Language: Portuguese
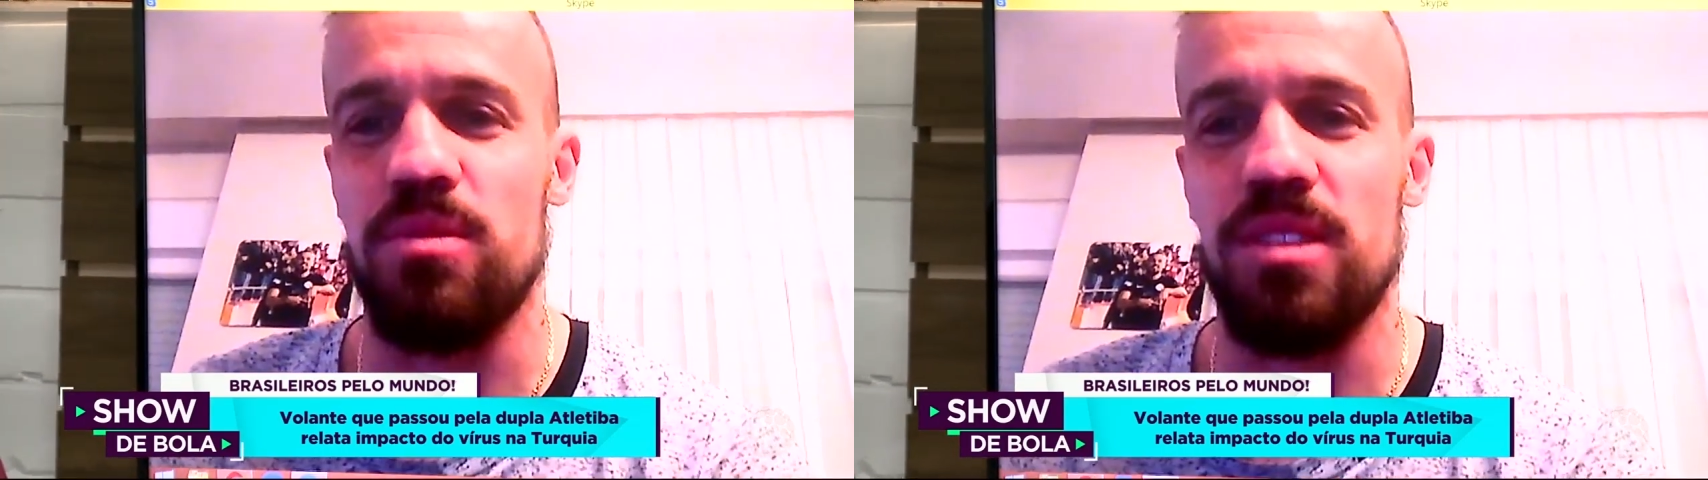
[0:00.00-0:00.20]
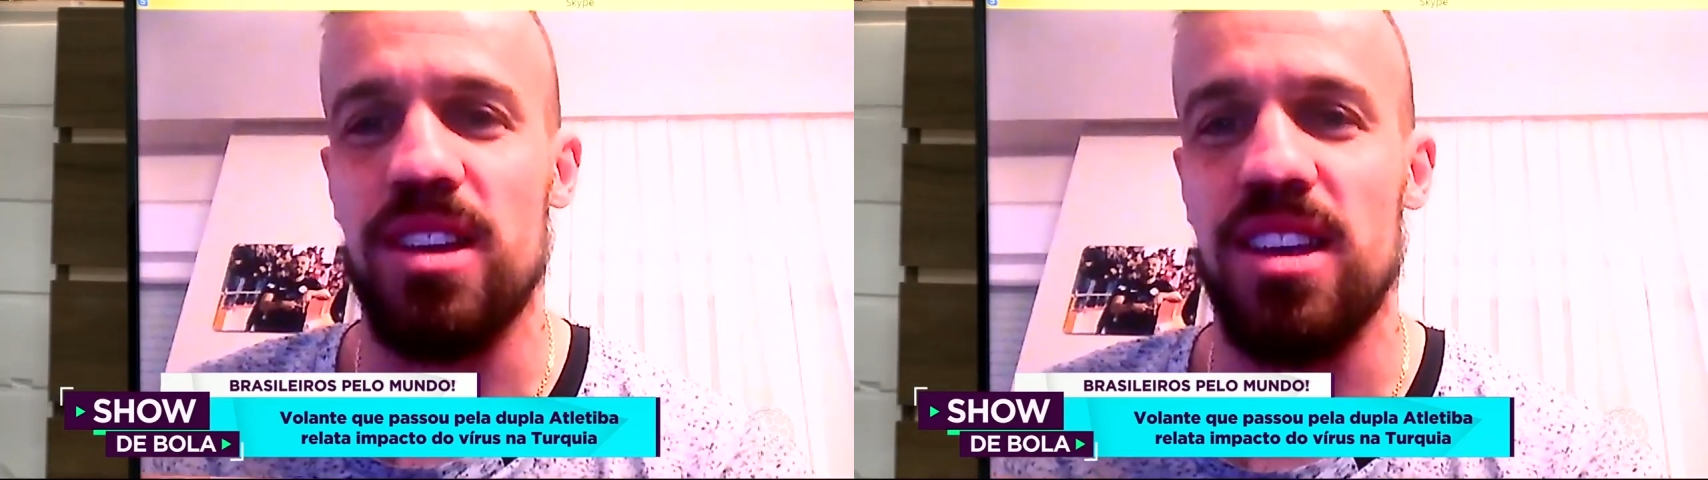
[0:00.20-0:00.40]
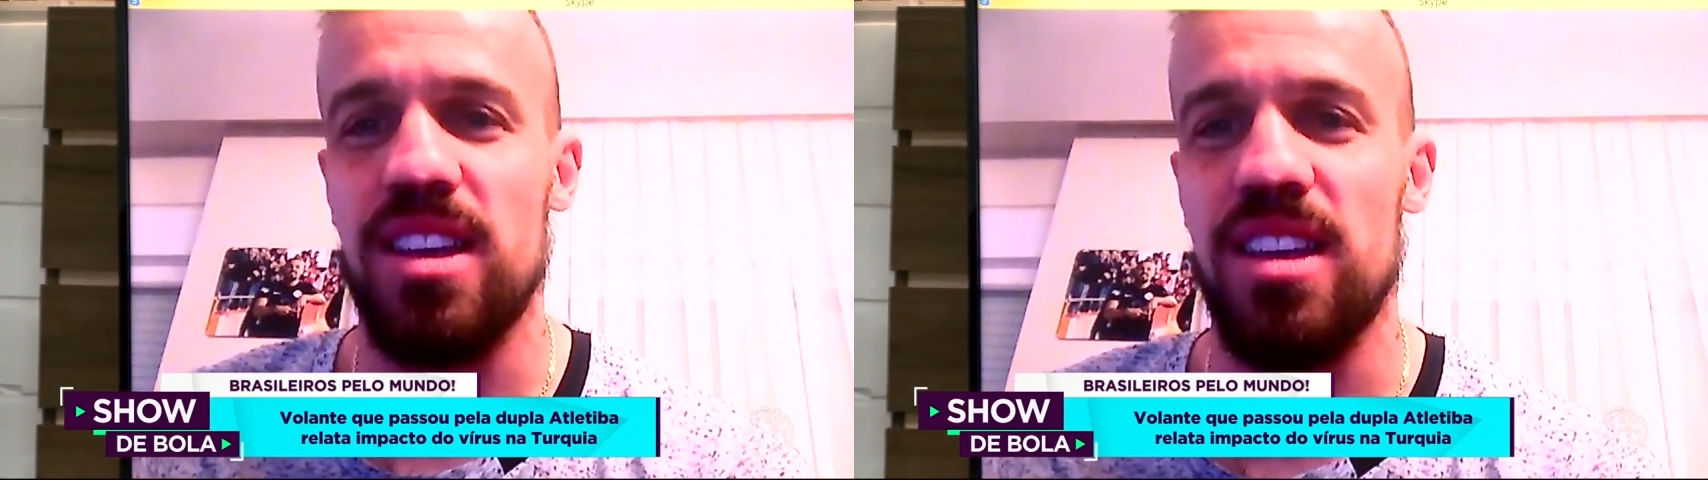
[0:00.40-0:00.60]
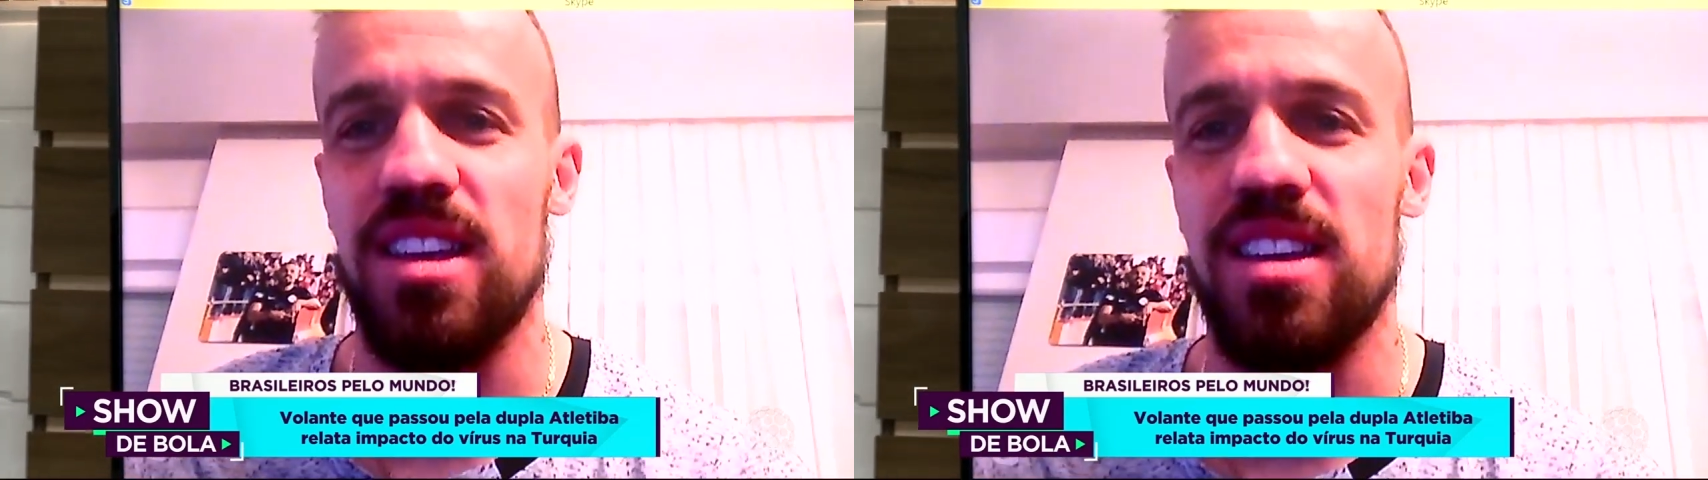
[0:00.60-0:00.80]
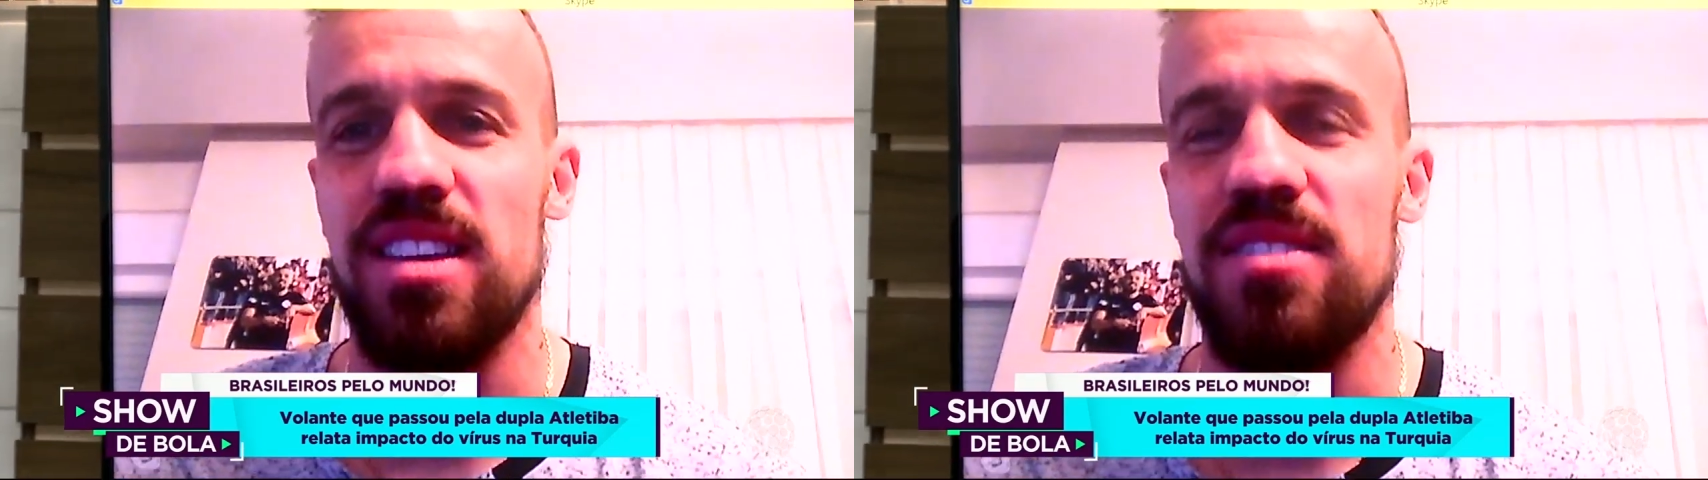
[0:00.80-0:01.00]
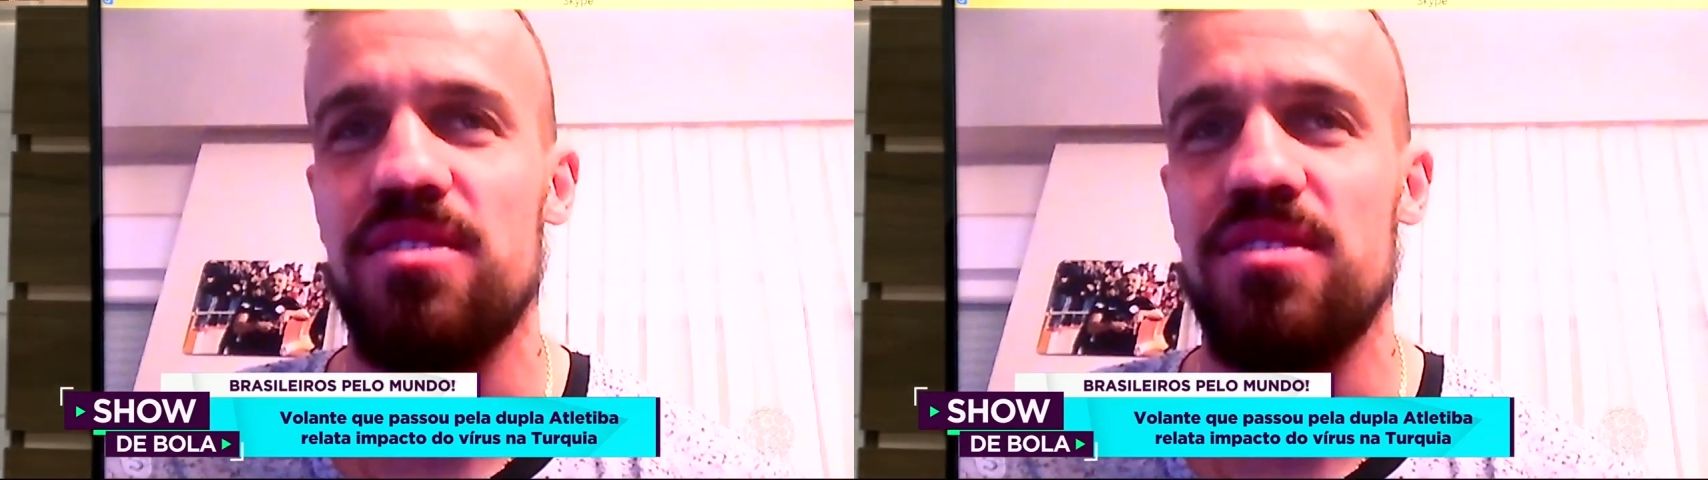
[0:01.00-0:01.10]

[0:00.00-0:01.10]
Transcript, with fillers: É,